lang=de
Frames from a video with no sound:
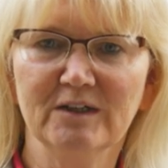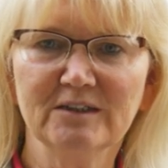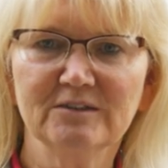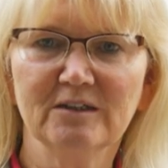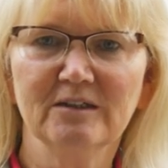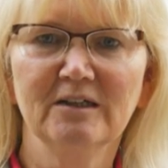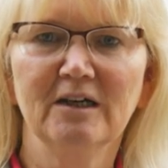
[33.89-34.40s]

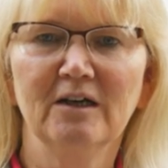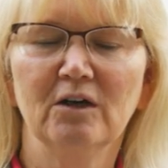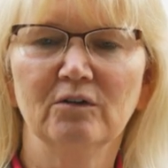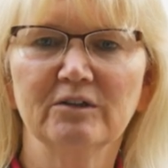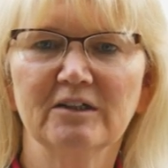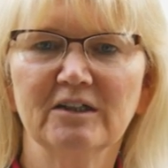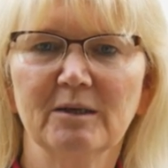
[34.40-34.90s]
Wasser
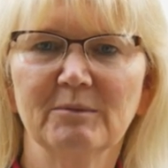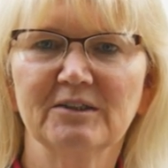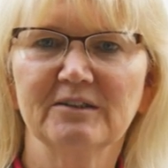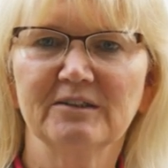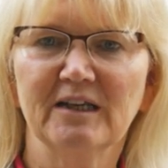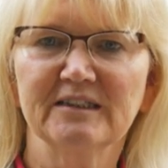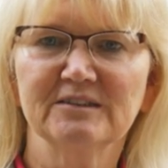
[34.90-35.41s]
und dann kann man
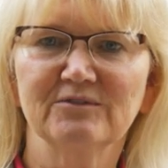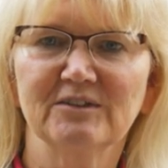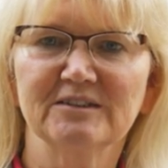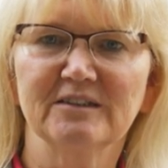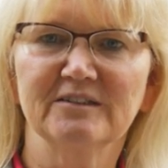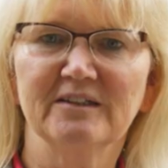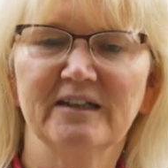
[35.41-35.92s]
den Rest
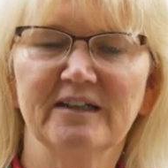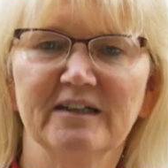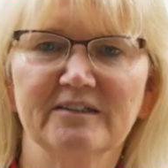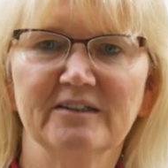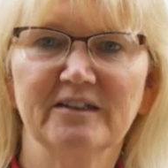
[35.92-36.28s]
Wasser hinterher